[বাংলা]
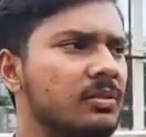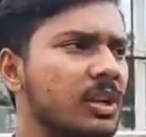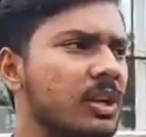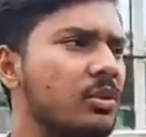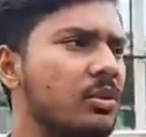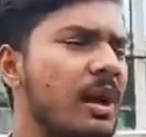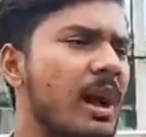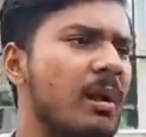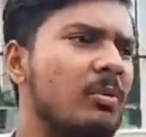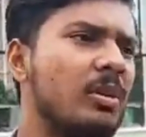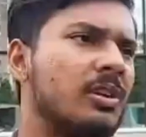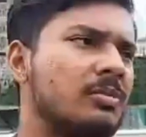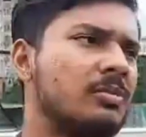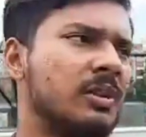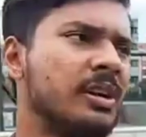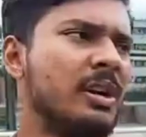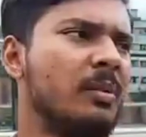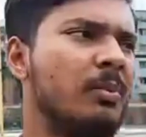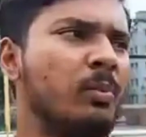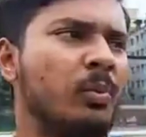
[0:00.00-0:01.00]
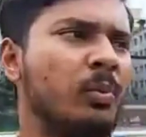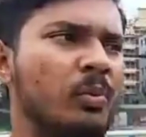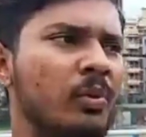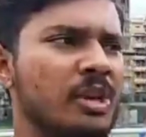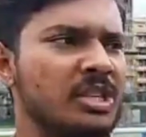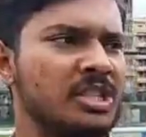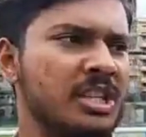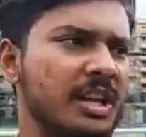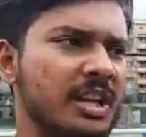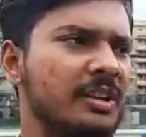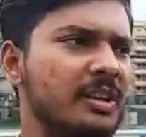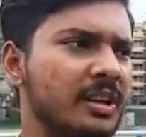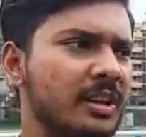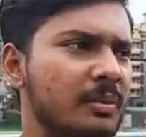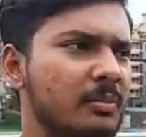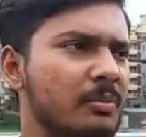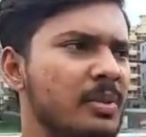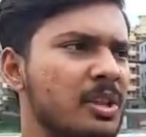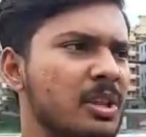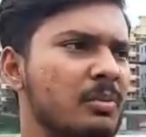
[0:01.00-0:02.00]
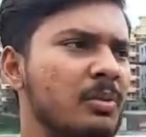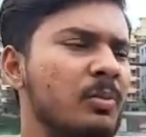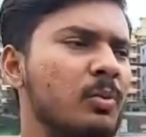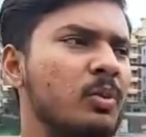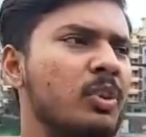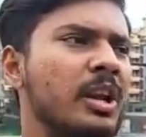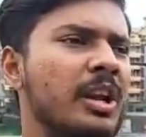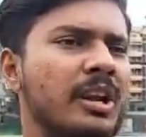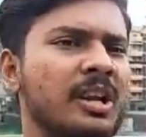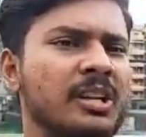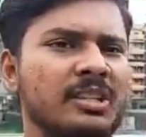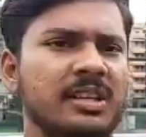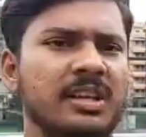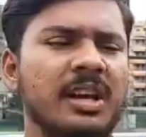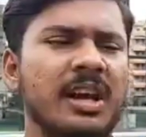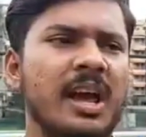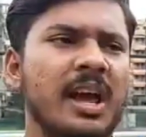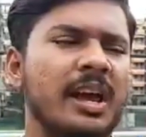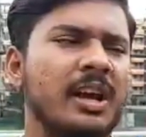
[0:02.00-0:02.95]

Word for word: কিন্তু আমার একটা কোয়েশ্চেন আছে বিসিবির প্রধানের কাছে